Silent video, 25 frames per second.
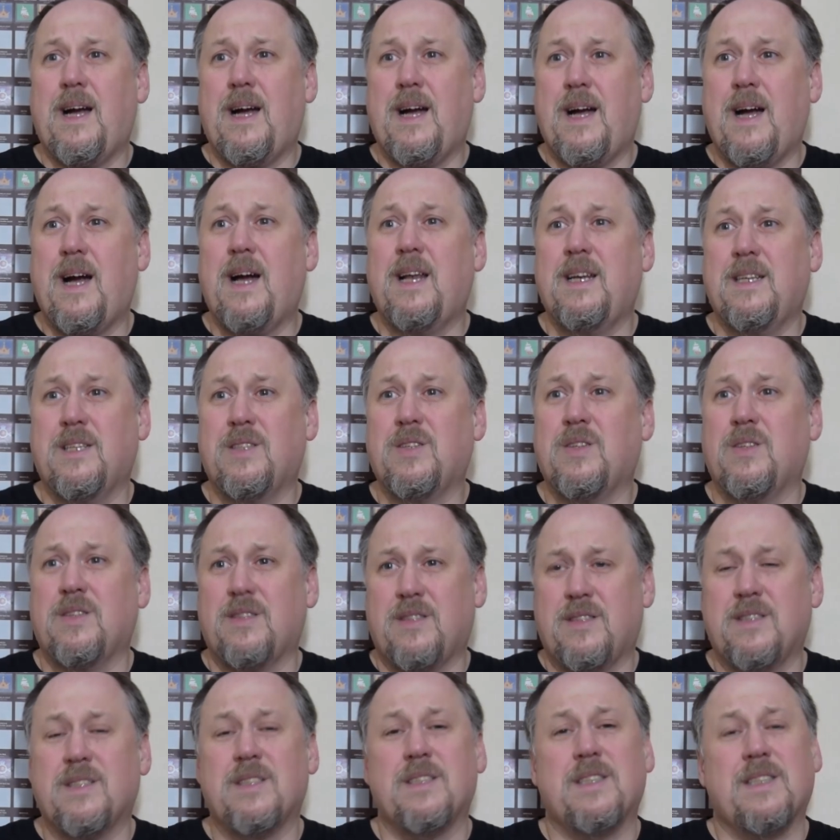Ale to
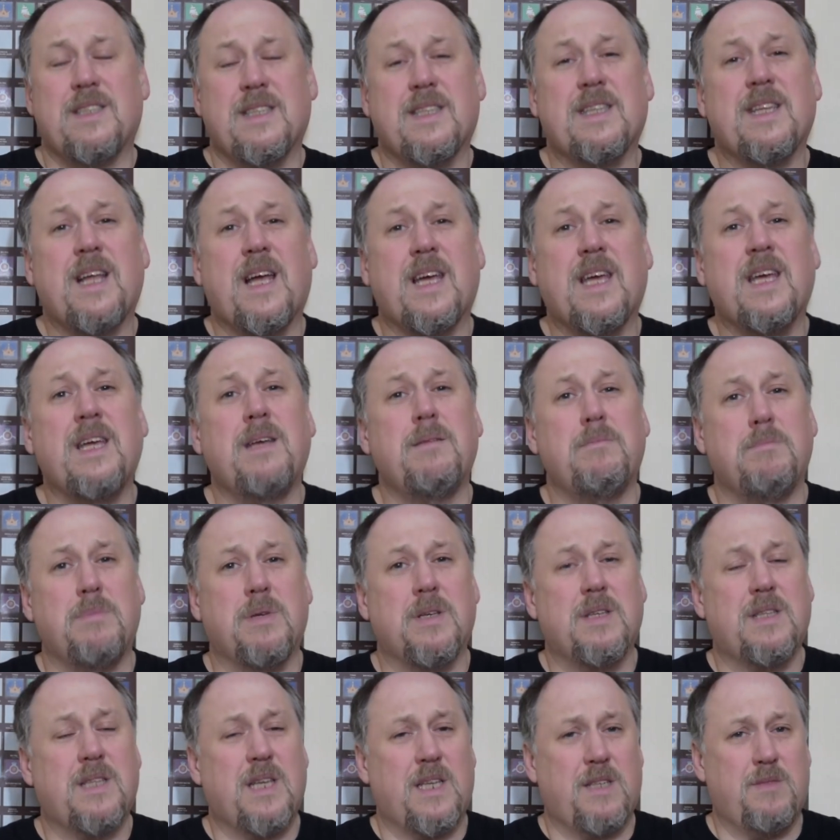taki
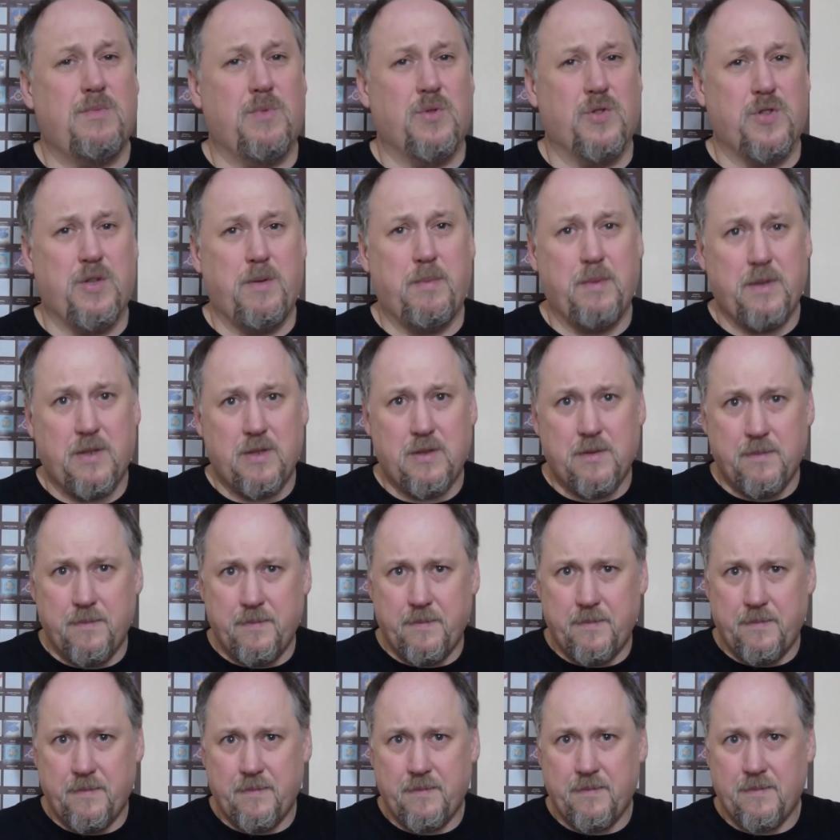imbir też może być.
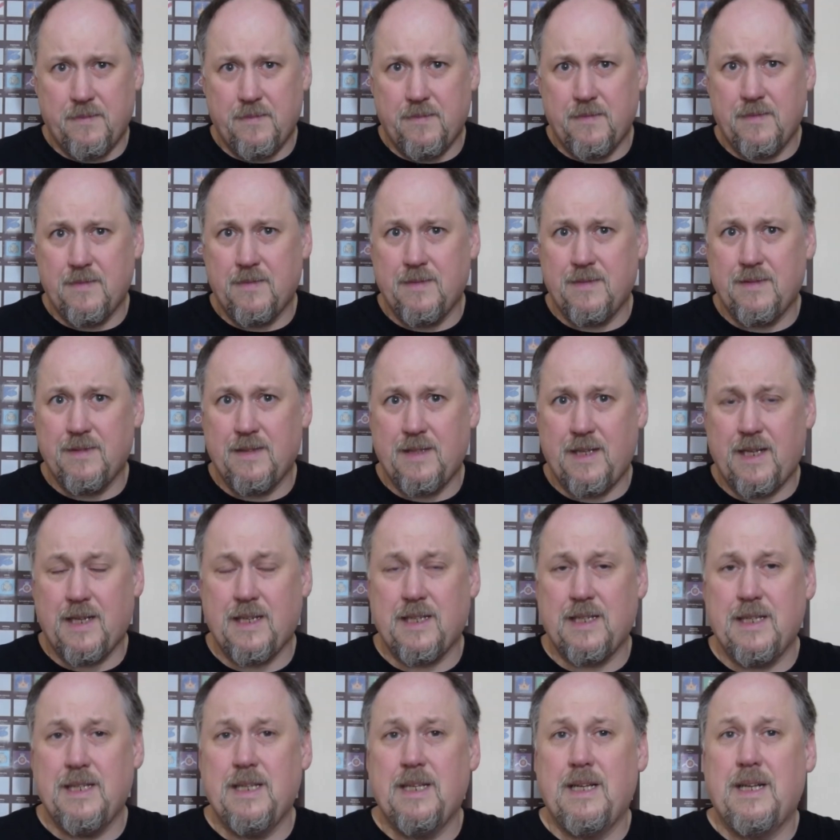Tak?
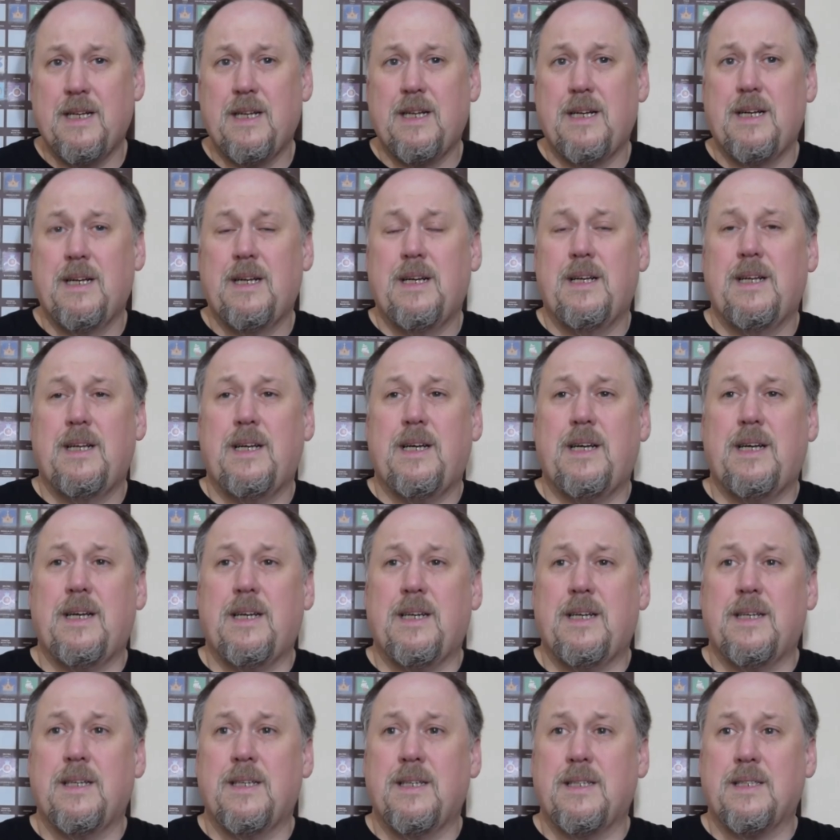
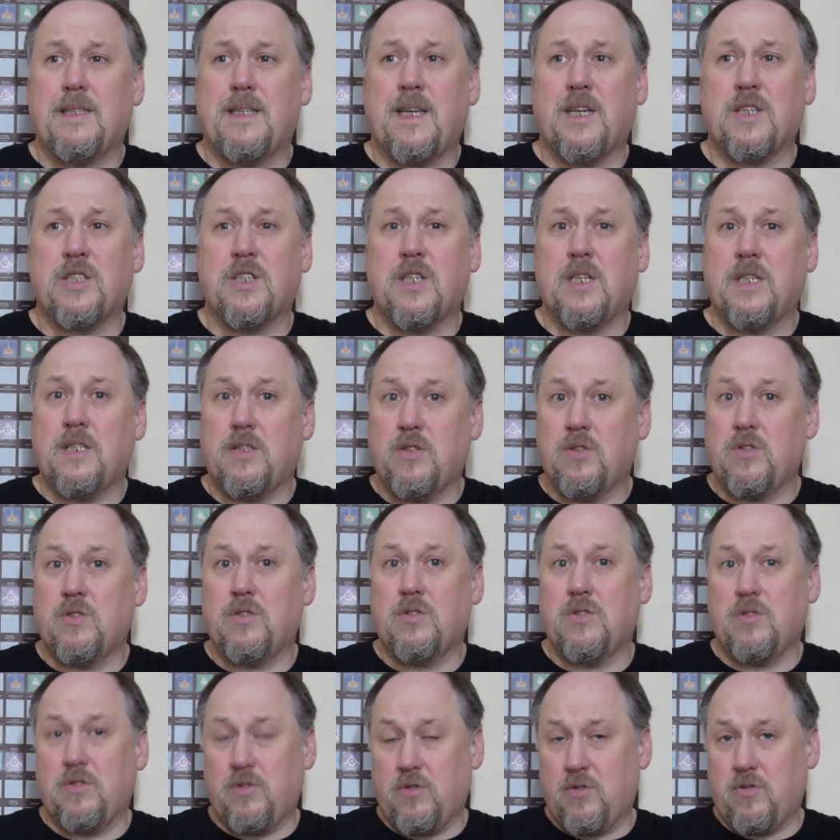E, także
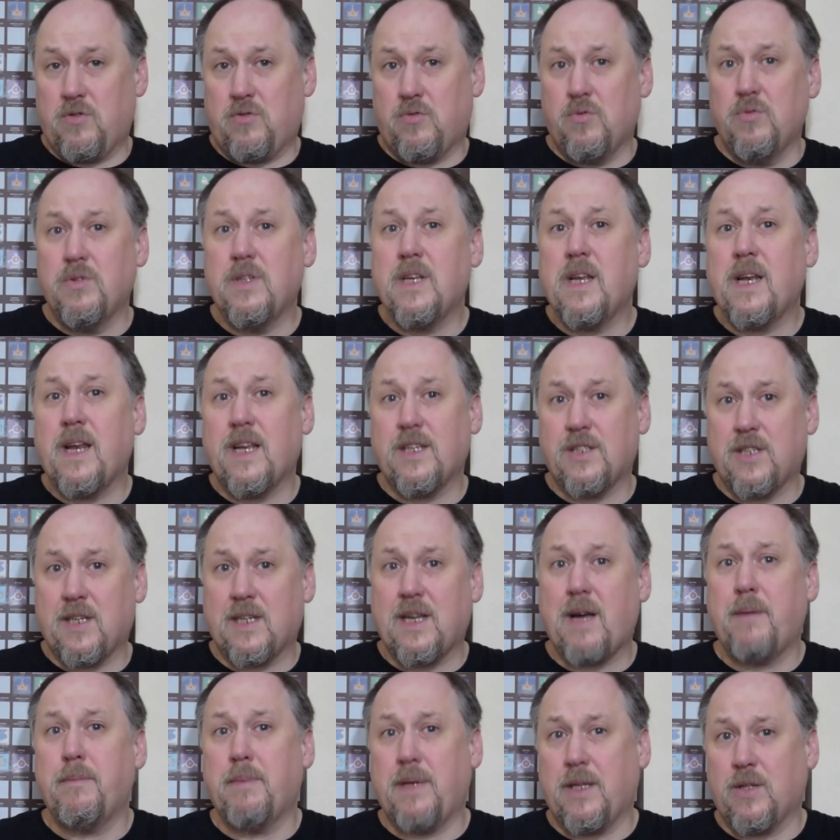tu nie
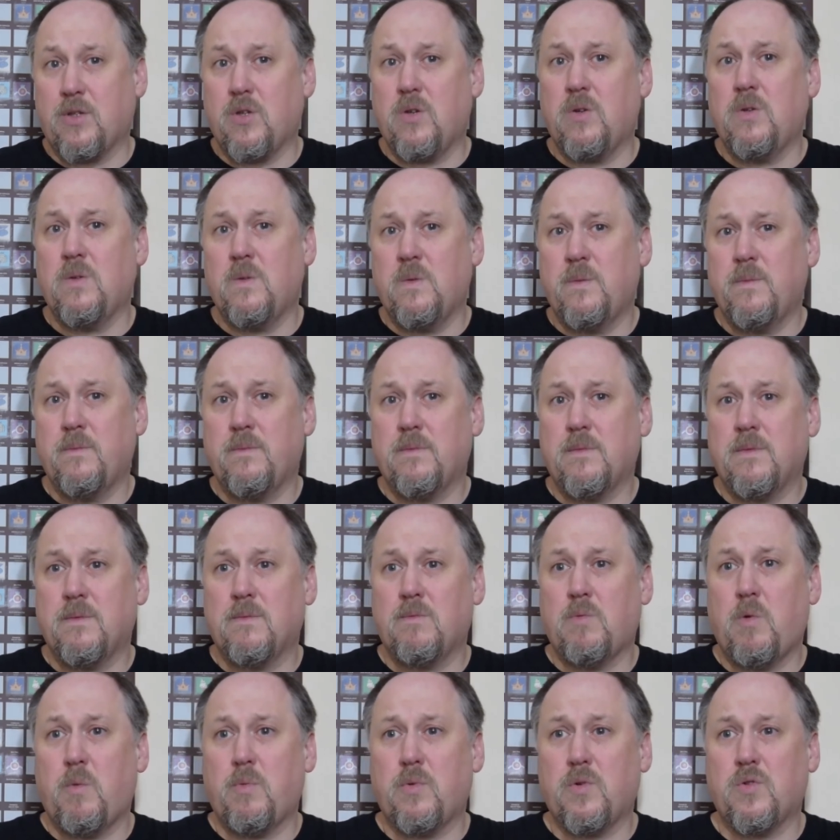narzekam na to.
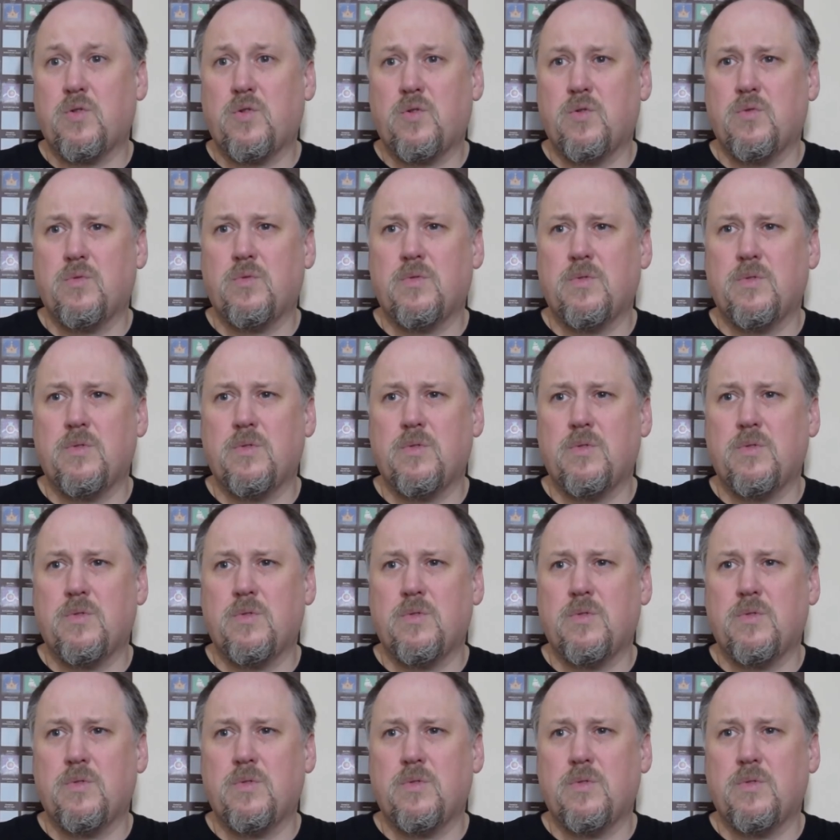Po prostu